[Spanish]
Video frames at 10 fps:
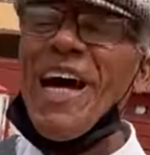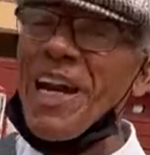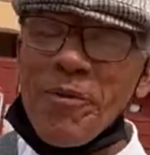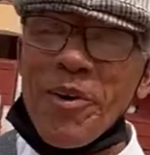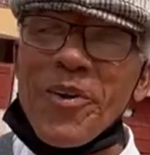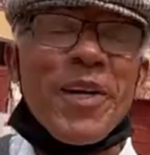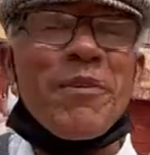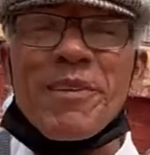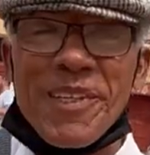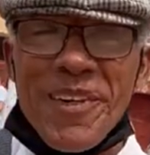Aragua lo quiere y
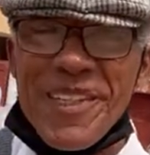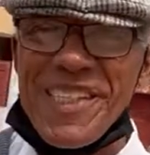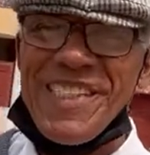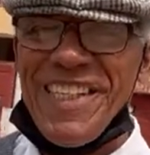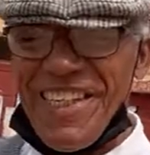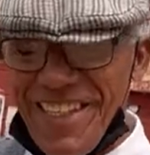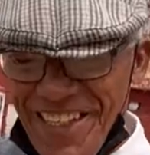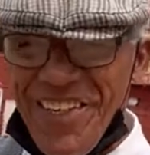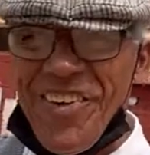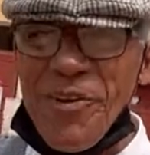Venezuela lo necesita.
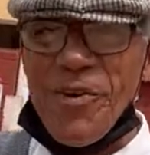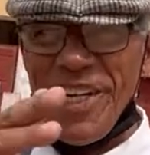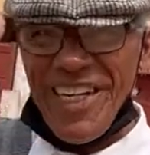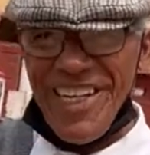Enhorabuena.